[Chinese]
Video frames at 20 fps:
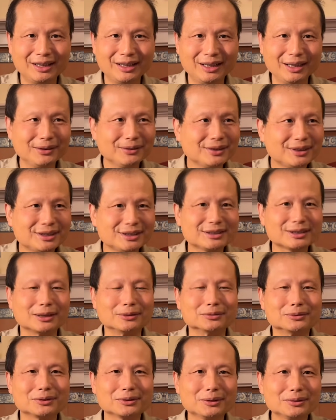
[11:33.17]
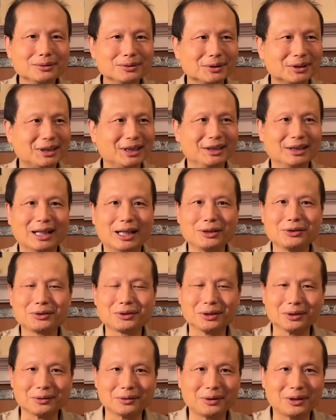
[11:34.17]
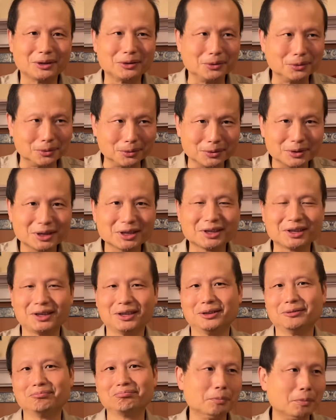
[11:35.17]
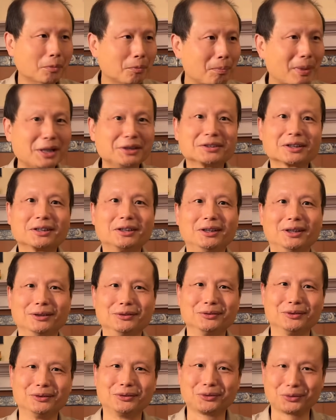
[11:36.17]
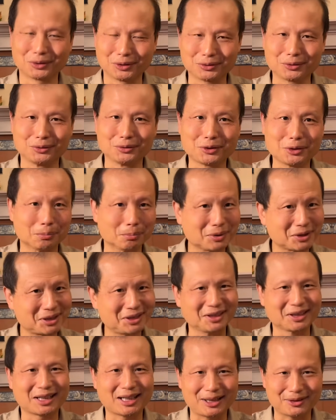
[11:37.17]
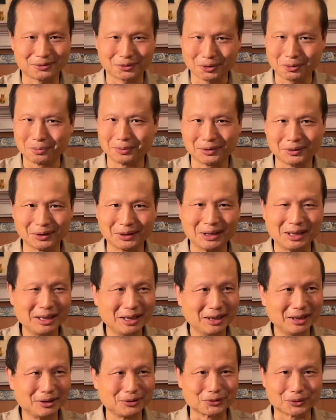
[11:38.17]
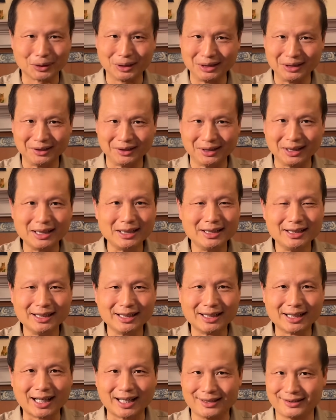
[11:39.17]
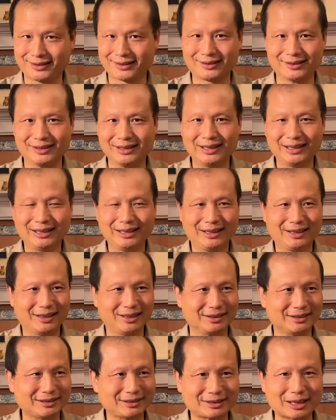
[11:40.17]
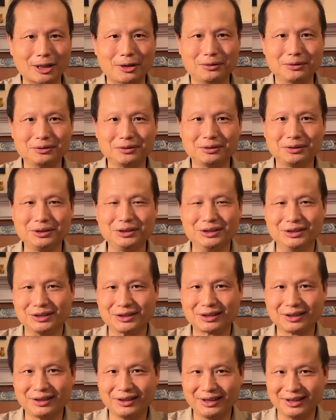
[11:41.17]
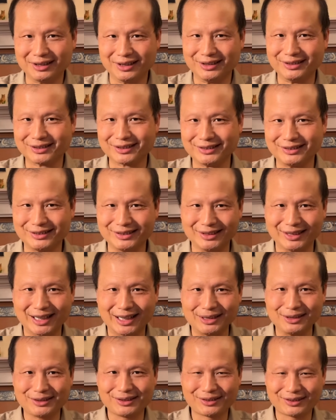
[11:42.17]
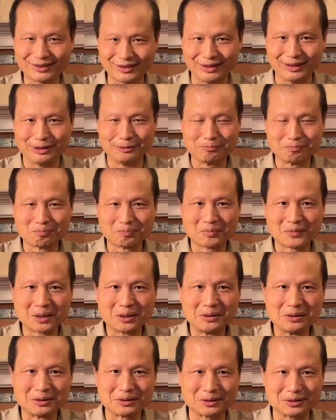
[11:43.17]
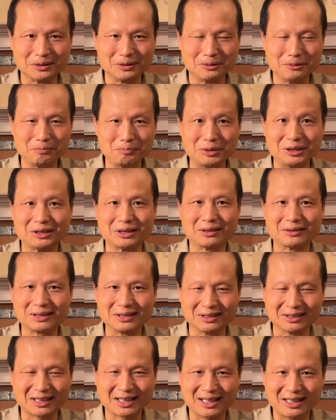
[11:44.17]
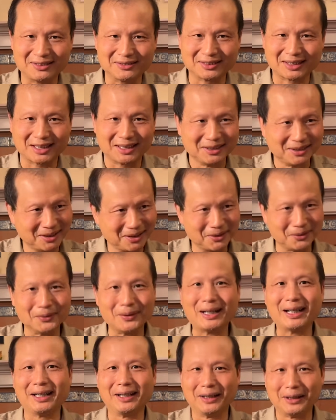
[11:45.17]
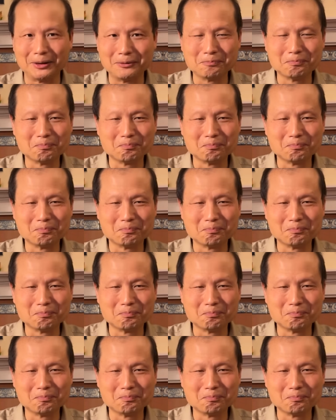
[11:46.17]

因为你找中国人来写的话，有可能被这个人说出去不可靠，对不对？所以呢，还是呃找以色列人自己来写是比较可靠的。另外呢。